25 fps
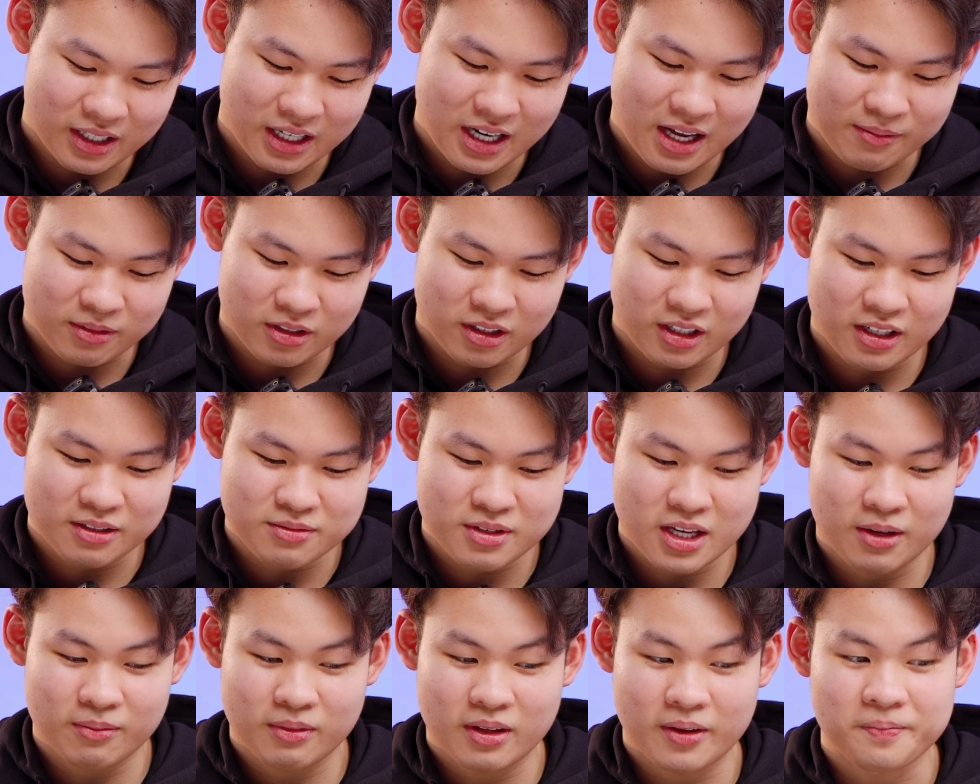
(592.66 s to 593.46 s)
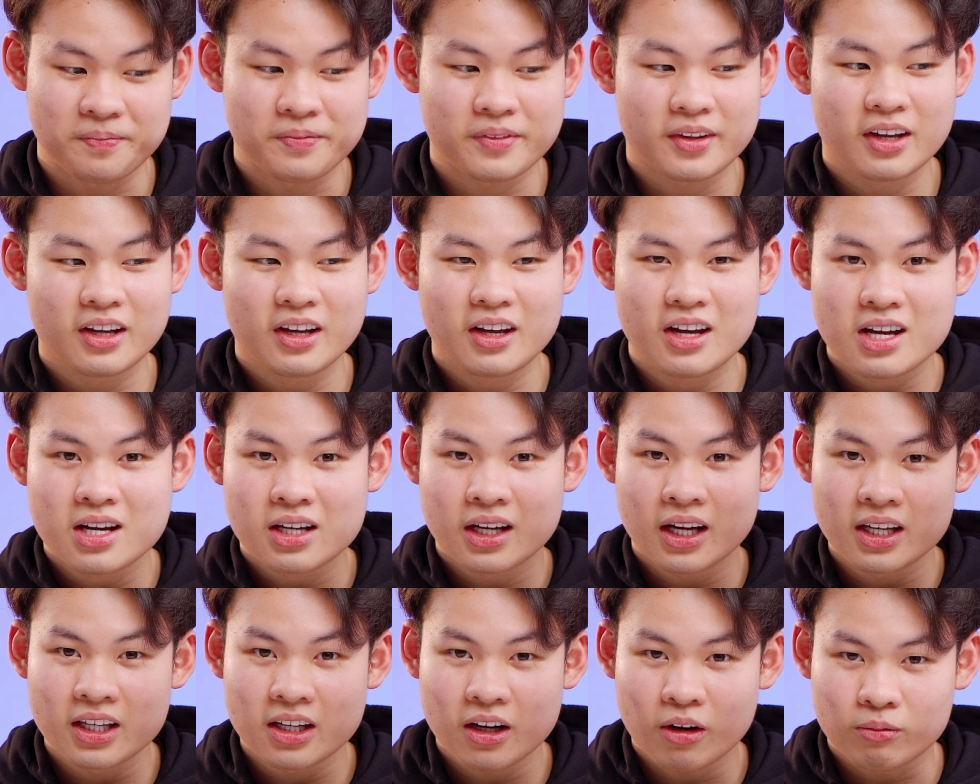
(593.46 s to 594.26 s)
mình làm cho anh em xem nha
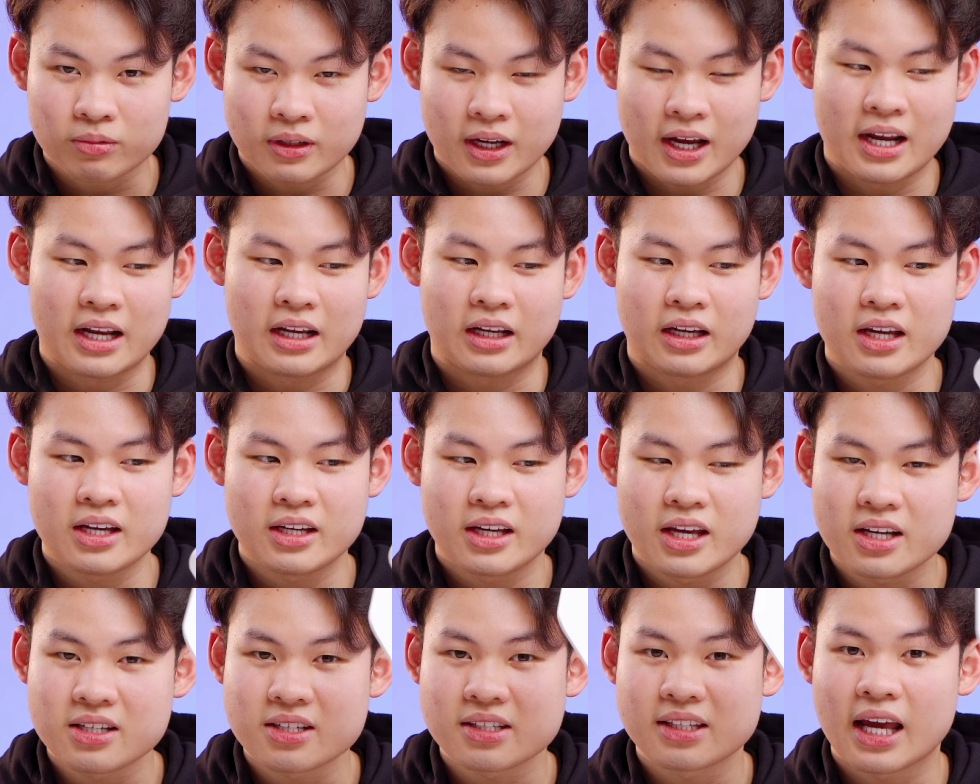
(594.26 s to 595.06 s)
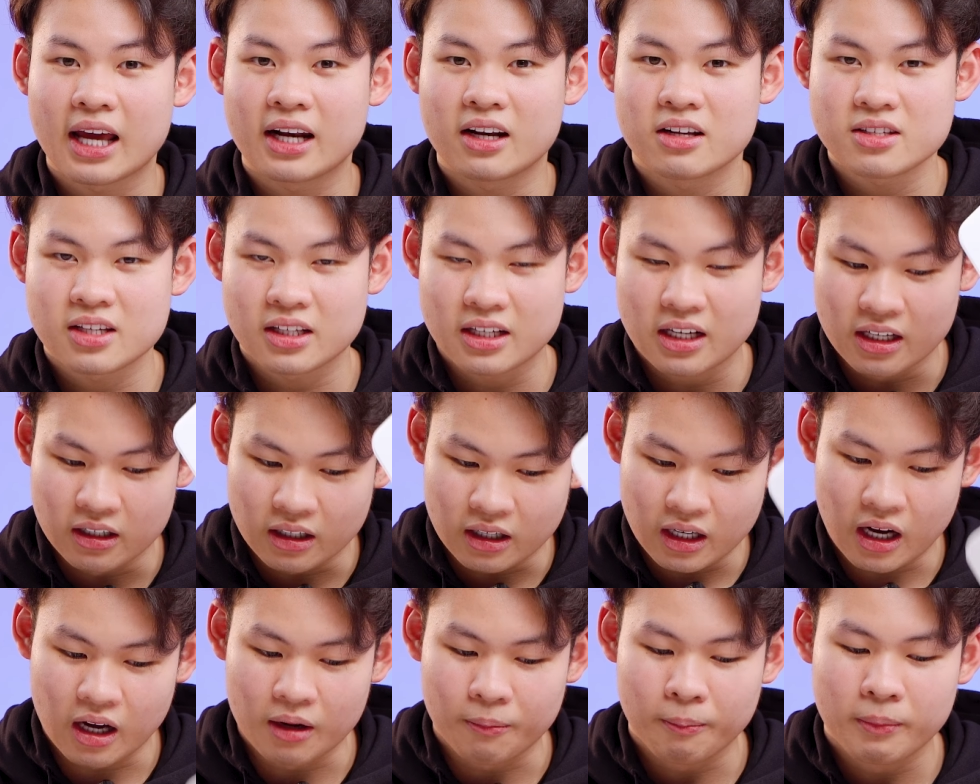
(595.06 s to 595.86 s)
cái dòng này cái kickstand nó sẽ
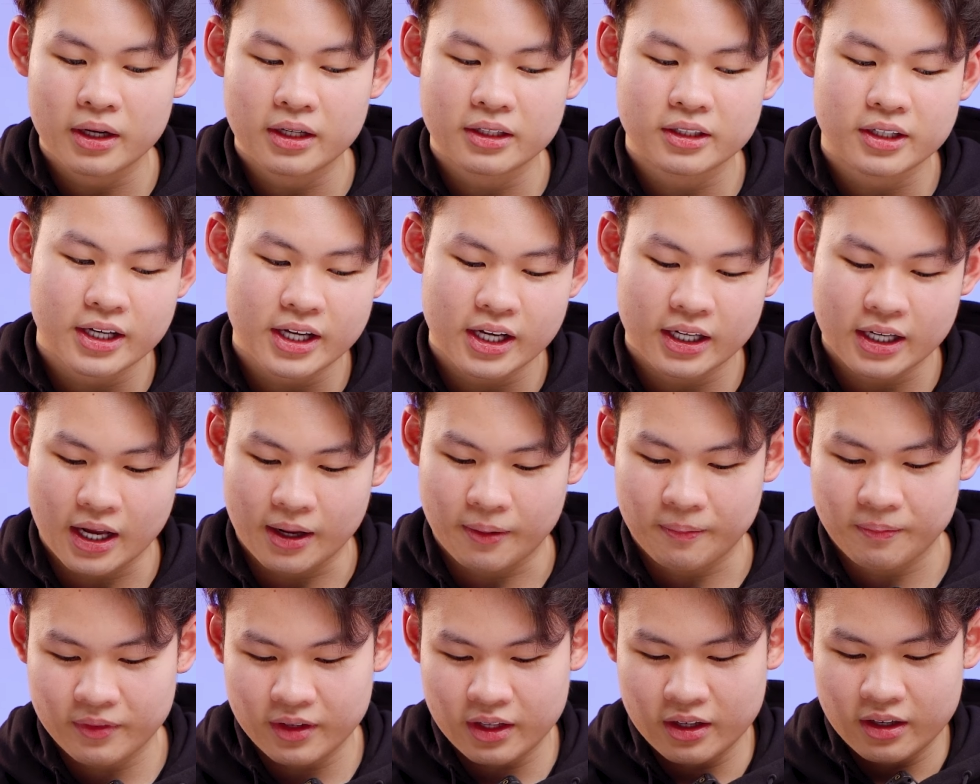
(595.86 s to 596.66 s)
được ở bên riêng này